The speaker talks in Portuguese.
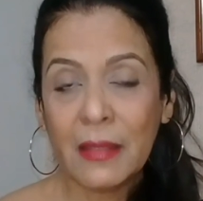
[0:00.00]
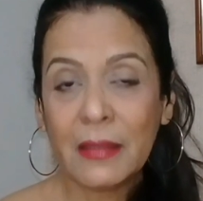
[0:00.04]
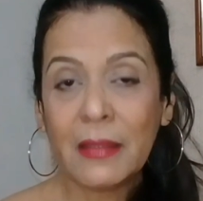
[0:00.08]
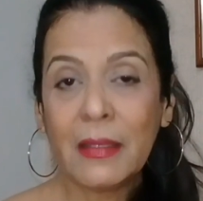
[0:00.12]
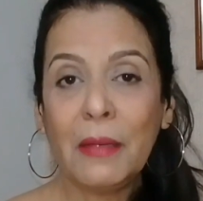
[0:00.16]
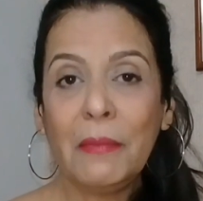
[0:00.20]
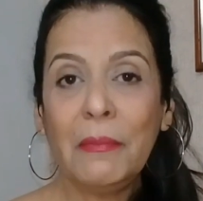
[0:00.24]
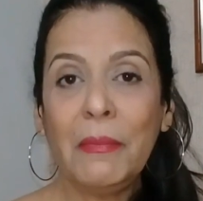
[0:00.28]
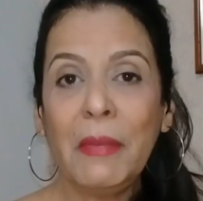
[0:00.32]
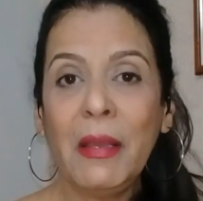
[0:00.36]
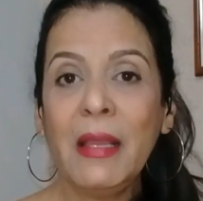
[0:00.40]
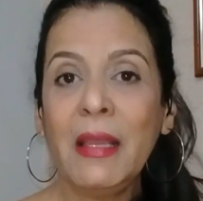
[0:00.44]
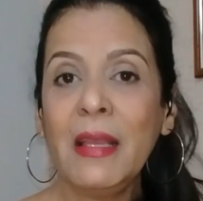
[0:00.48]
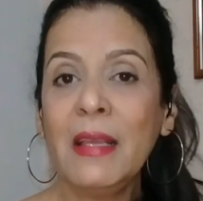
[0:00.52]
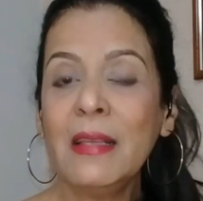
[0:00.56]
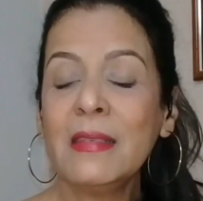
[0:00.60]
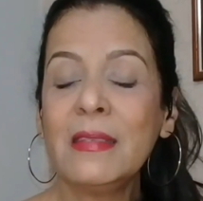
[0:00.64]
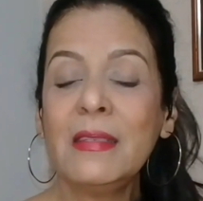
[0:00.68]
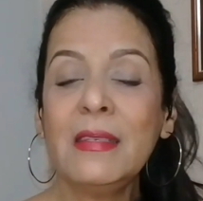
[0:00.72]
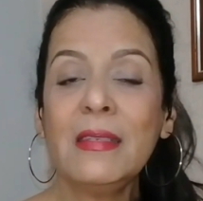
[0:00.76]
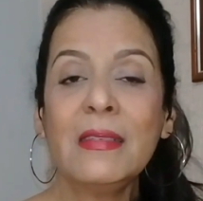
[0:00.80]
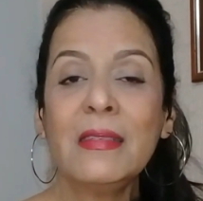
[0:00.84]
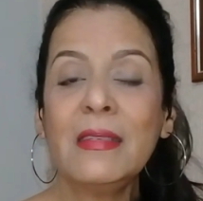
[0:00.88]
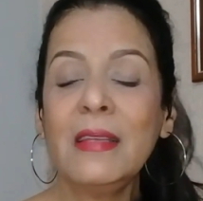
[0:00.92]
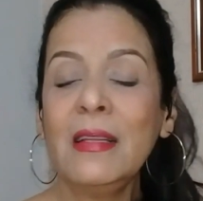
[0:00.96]
Também
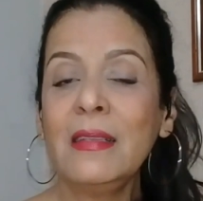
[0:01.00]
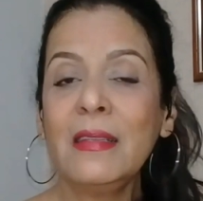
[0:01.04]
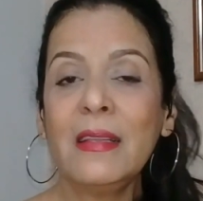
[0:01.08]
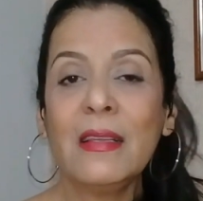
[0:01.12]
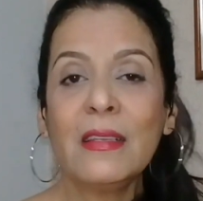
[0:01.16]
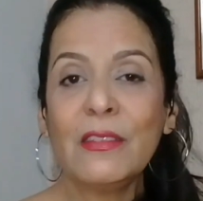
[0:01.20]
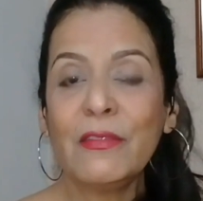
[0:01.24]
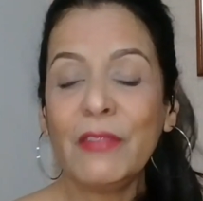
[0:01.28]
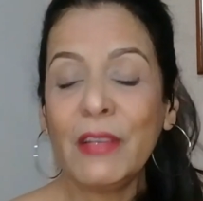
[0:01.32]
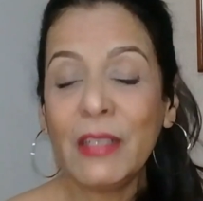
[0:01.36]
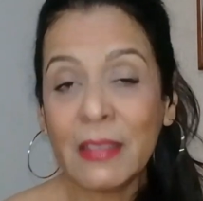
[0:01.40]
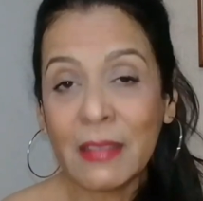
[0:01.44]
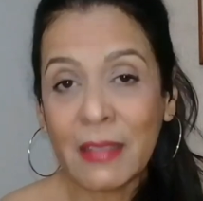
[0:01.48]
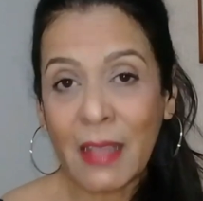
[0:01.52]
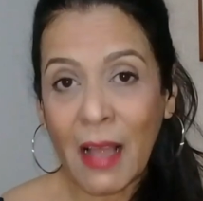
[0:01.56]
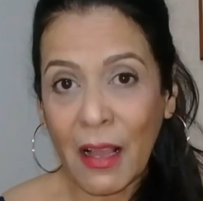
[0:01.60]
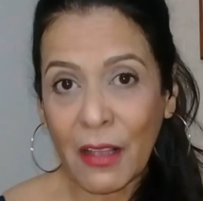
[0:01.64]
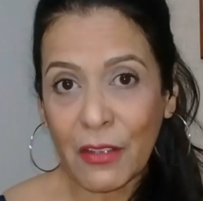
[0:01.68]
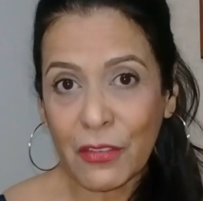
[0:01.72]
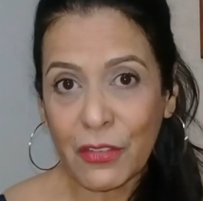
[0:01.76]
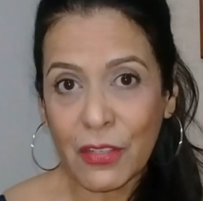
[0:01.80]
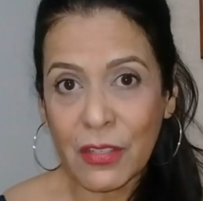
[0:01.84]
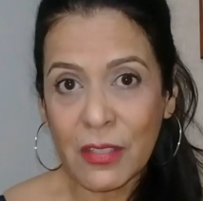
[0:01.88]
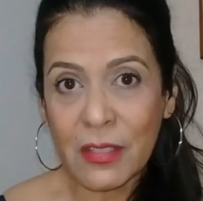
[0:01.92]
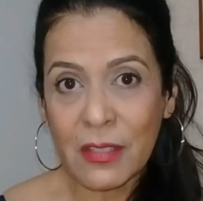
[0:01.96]
existem
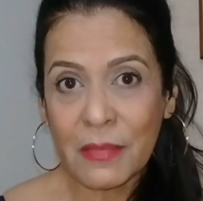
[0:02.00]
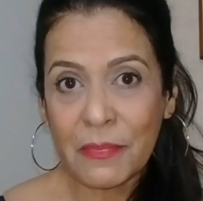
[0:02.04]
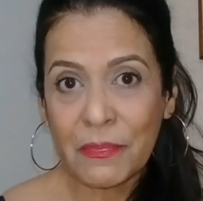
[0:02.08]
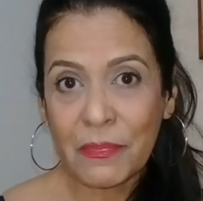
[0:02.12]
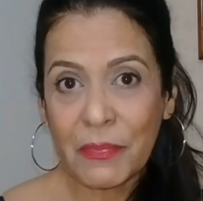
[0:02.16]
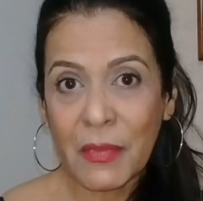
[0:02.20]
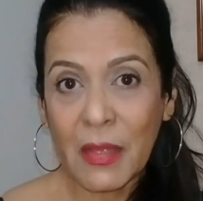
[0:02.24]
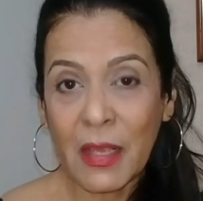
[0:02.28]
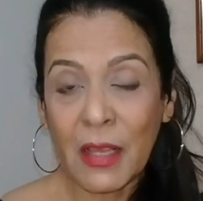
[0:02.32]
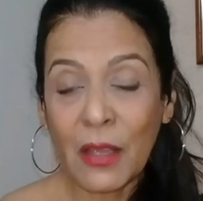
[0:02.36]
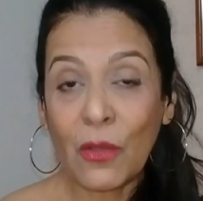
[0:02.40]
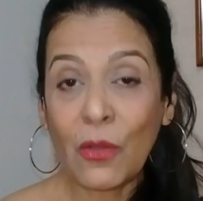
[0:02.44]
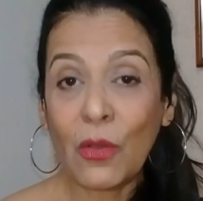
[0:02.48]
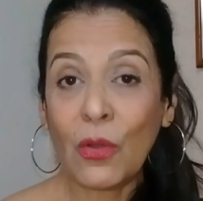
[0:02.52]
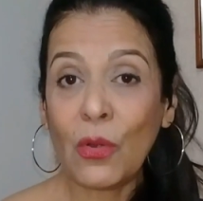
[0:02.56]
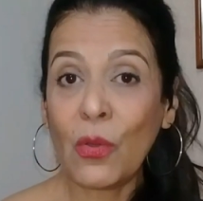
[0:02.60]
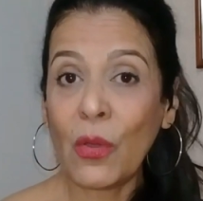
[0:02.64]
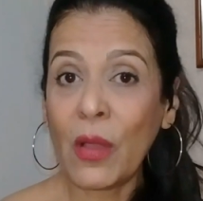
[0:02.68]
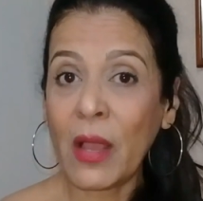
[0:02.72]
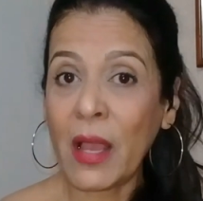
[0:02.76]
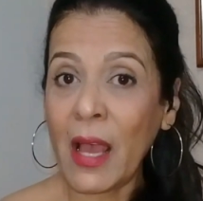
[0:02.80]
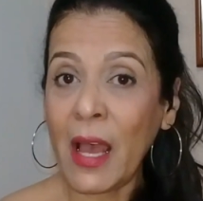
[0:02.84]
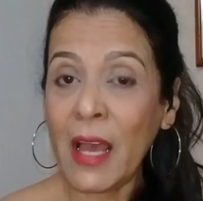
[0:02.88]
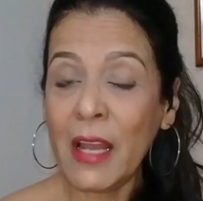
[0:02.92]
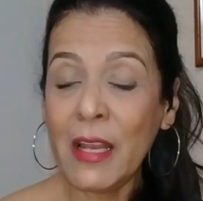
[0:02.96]
desvantagens em
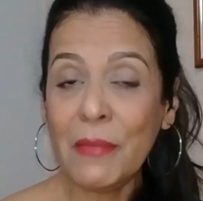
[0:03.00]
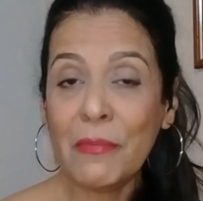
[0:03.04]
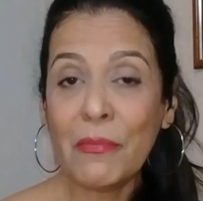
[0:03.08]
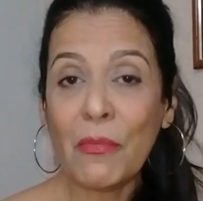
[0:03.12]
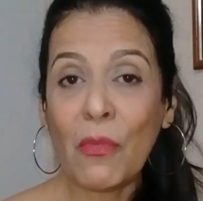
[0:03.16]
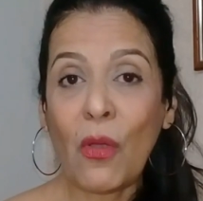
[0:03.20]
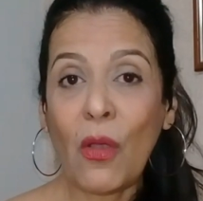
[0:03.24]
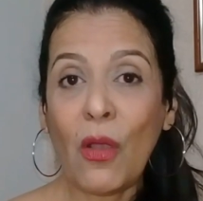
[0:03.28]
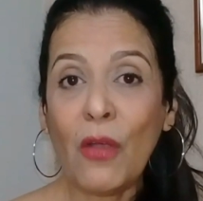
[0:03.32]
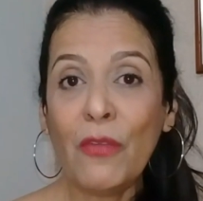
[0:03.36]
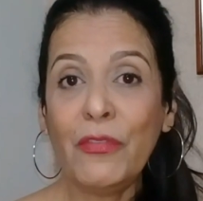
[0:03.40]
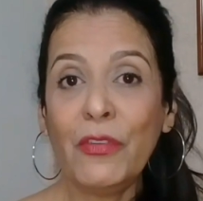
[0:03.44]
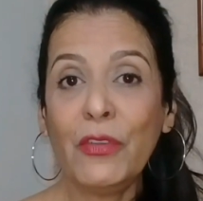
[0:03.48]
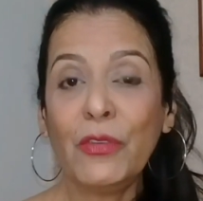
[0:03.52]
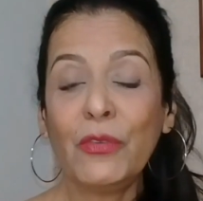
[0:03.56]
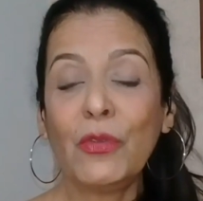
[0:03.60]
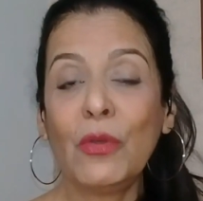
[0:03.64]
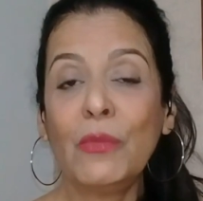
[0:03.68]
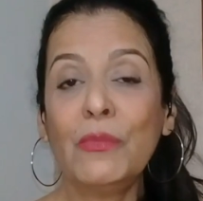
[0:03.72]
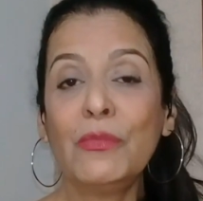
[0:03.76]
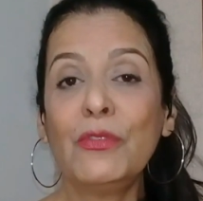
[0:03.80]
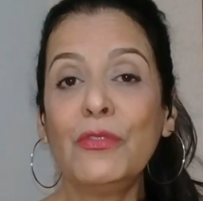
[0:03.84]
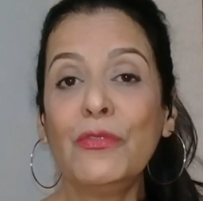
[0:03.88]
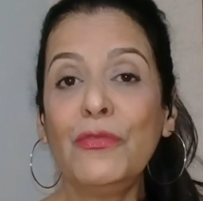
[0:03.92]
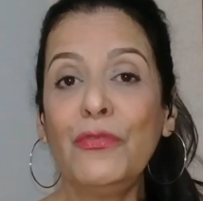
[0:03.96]
colocar imóvel em
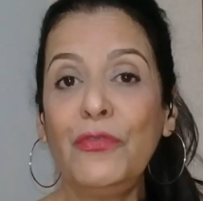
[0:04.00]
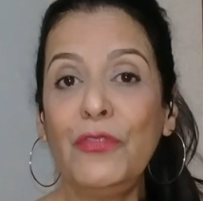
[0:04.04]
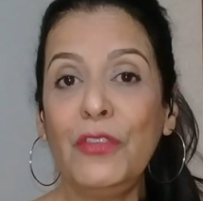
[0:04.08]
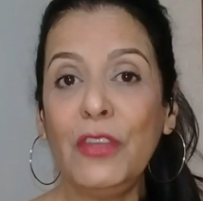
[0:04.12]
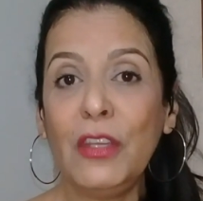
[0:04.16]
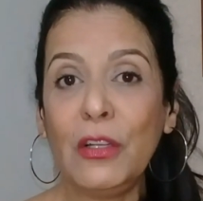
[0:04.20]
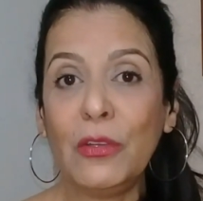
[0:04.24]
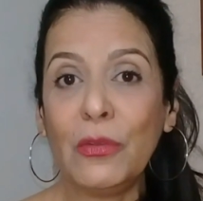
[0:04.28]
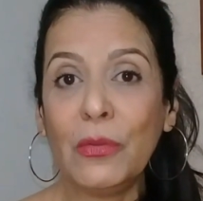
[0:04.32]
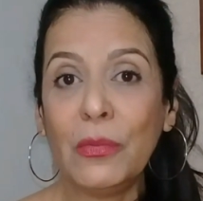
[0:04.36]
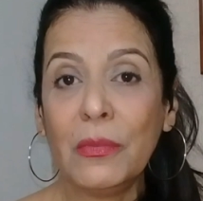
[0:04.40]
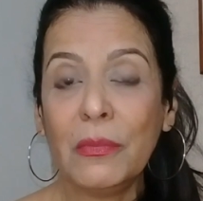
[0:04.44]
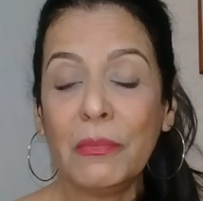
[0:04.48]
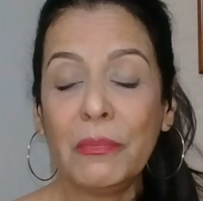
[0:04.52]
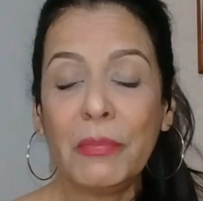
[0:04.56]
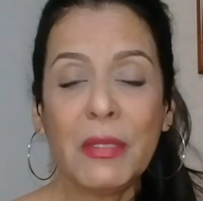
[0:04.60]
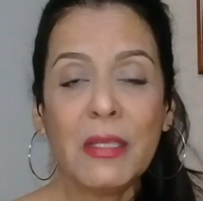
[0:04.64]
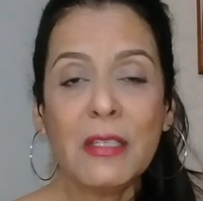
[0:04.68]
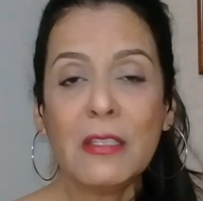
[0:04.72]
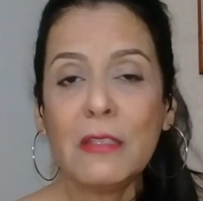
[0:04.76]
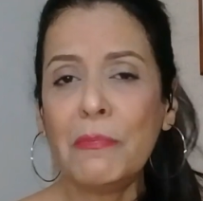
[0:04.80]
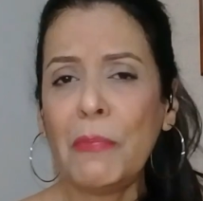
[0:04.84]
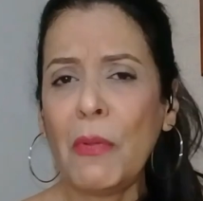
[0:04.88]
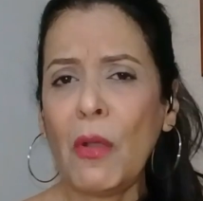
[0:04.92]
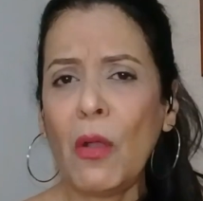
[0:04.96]
nome de filho,
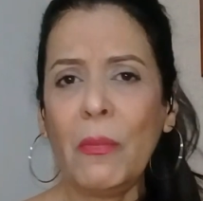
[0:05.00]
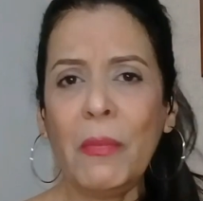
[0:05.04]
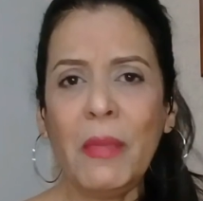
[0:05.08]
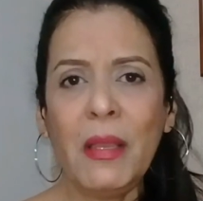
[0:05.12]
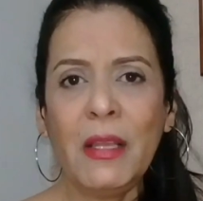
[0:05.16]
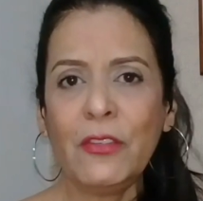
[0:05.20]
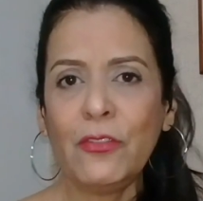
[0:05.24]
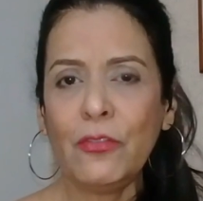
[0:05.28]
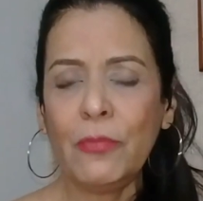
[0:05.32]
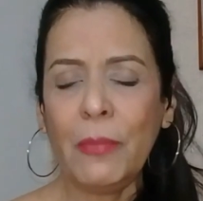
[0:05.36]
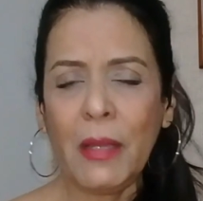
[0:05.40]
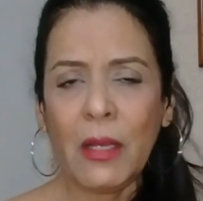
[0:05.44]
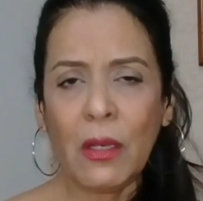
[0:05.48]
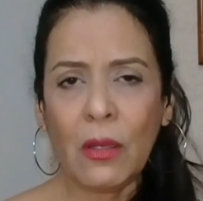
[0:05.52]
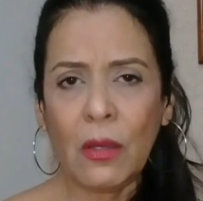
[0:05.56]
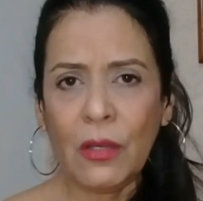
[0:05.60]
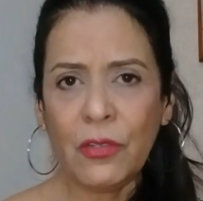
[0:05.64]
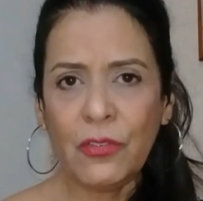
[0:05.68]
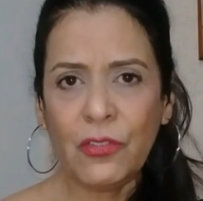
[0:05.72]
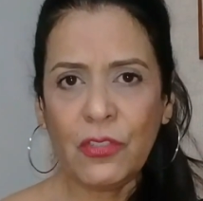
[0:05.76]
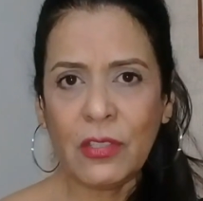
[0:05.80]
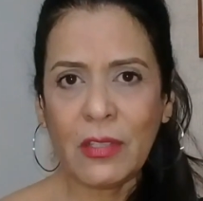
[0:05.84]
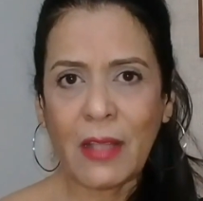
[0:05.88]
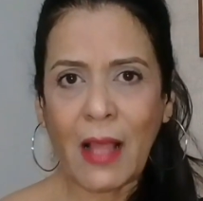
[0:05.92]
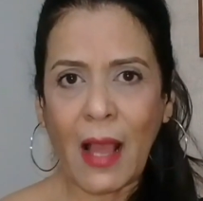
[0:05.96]
principalmente menor
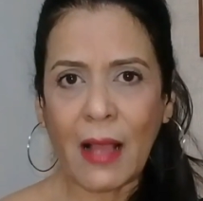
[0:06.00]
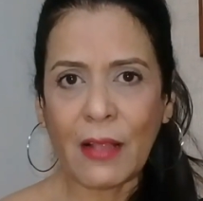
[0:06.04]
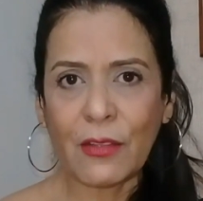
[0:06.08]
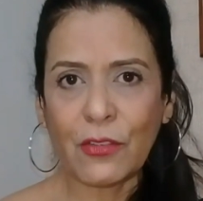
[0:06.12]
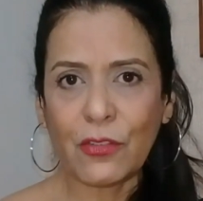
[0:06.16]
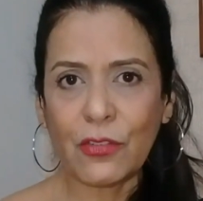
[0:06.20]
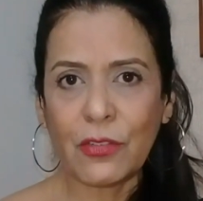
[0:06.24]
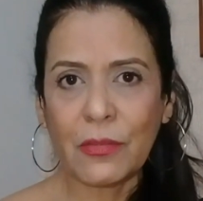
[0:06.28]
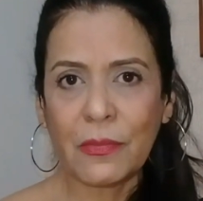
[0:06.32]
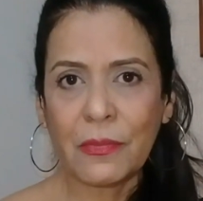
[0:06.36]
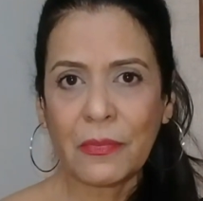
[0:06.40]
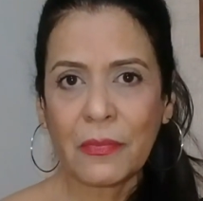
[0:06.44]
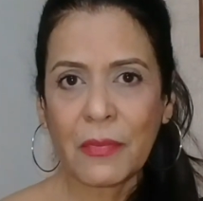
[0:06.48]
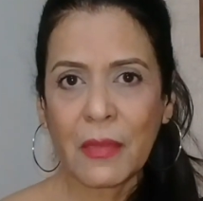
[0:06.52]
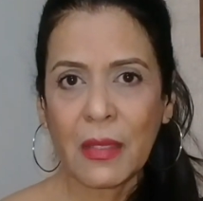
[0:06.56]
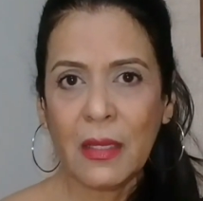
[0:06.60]
de idade.